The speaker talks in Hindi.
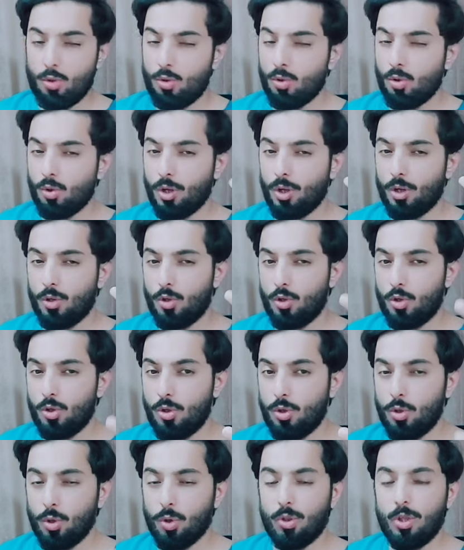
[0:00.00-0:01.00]
जो जो कि
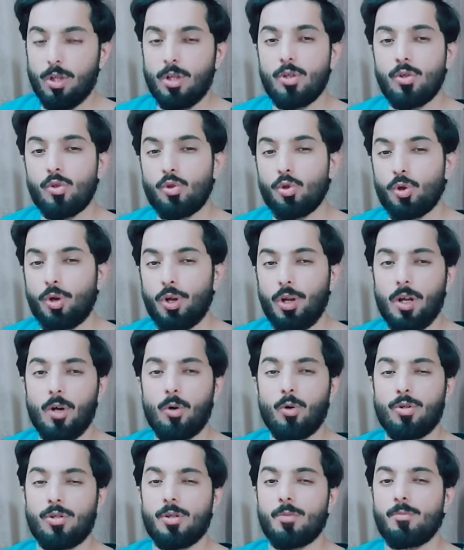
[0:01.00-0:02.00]
दो दिन छुट्टियाँ
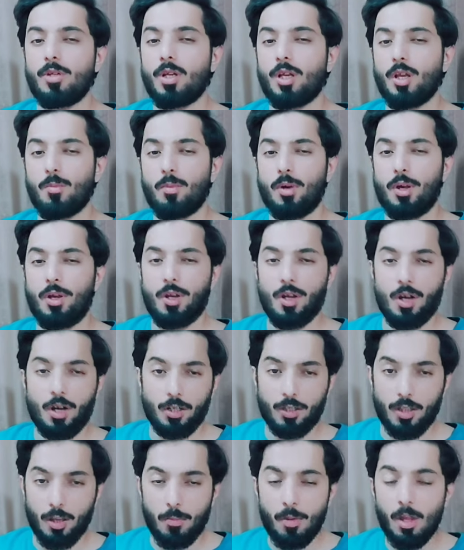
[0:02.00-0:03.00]
और समझे कि महीना
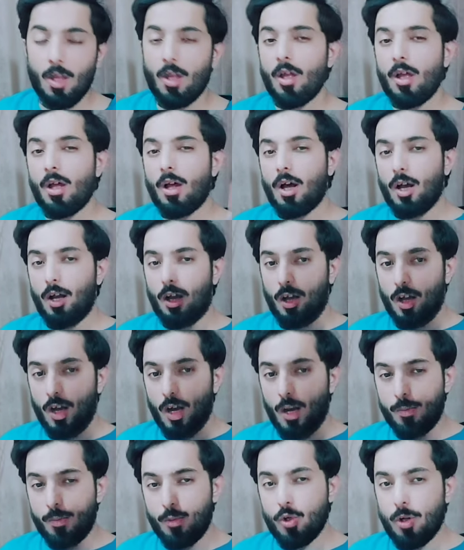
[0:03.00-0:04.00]
ख़त्म
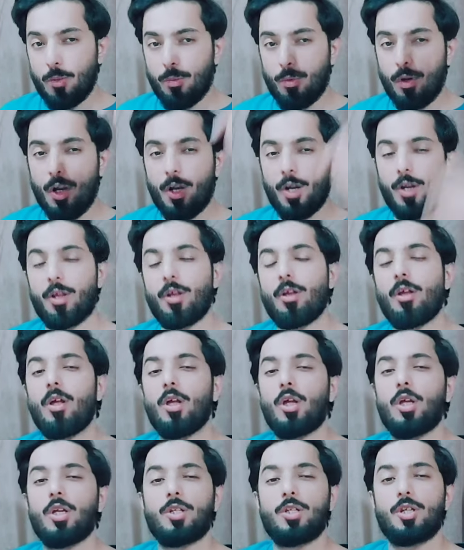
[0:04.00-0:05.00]
अब जो अपडेट है
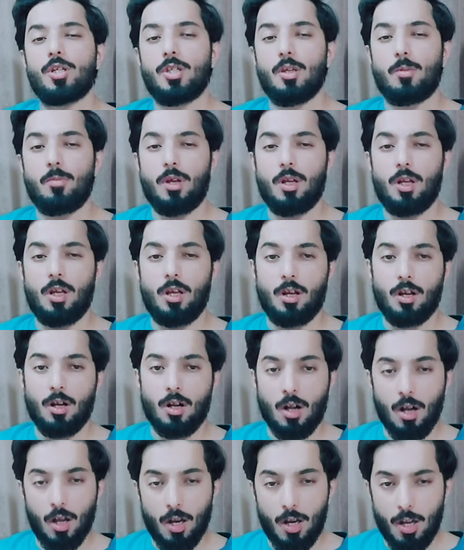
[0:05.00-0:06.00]
जैसे मैंने
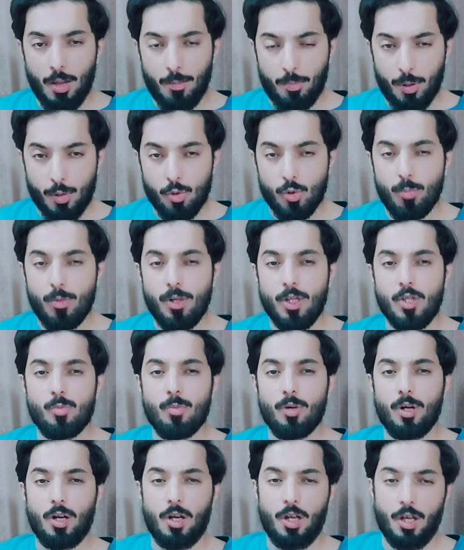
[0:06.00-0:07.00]
कल नहीं परसों मैंने इस
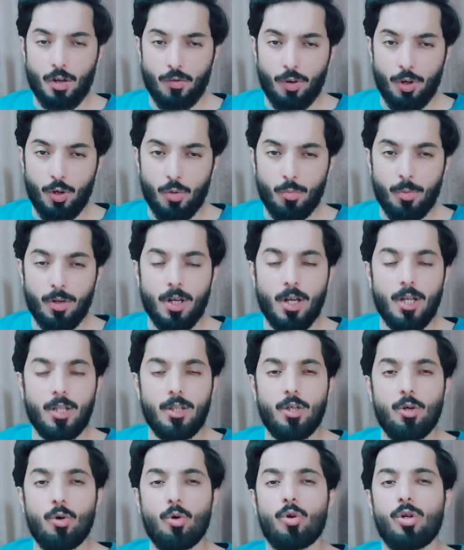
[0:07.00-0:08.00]
पर क्लियर वीडियो बनाई
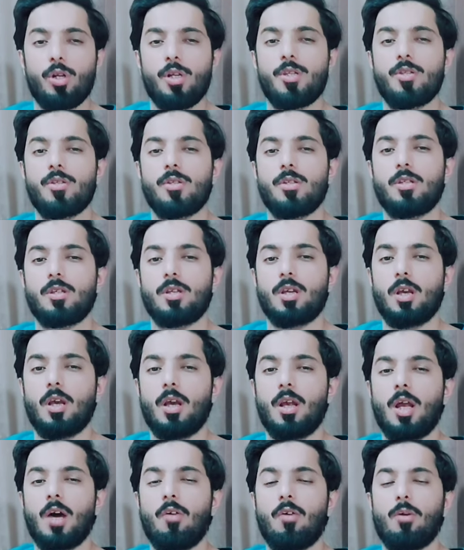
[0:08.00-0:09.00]
थी और इसके
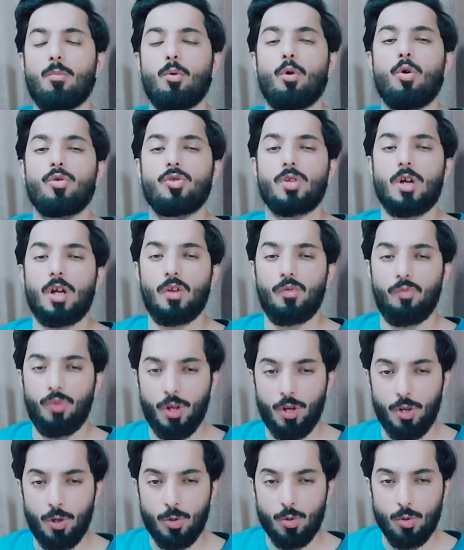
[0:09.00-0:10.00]
अलावा बहुत सारे
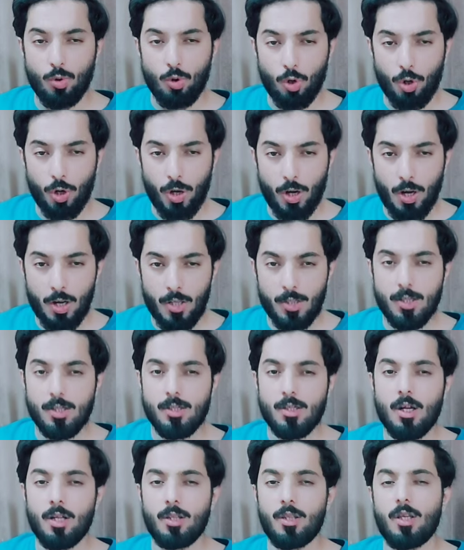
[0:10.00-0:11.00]
वीडियोस और डिटेल्स के
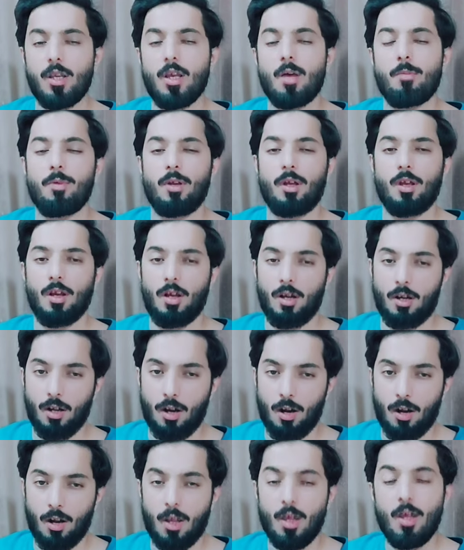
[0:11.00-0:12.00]
साथ है कि आपने क्या
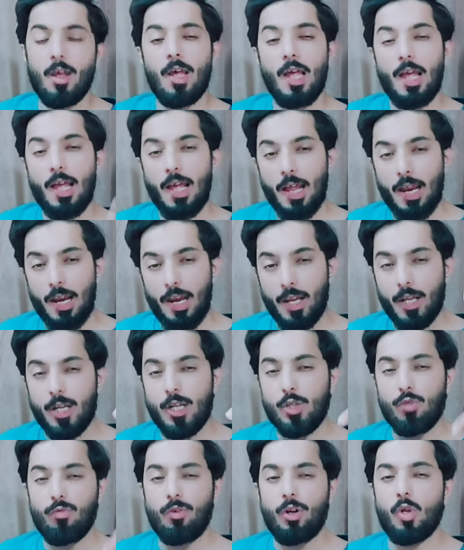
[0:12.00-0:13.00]
करना है लेकिन
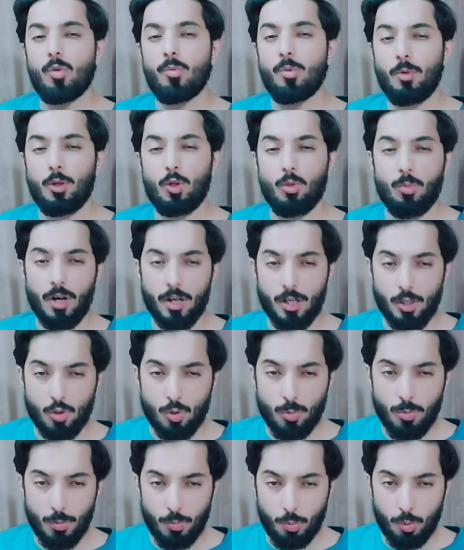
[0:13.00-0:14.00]
इस वीडियो में मैं दोबारा
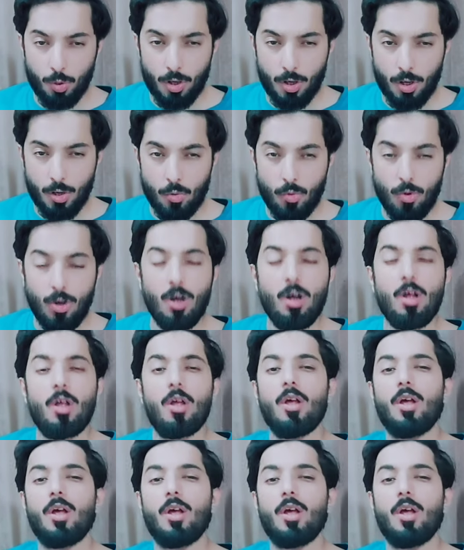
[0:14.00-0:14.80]
इसको मैं पूरा करूँगा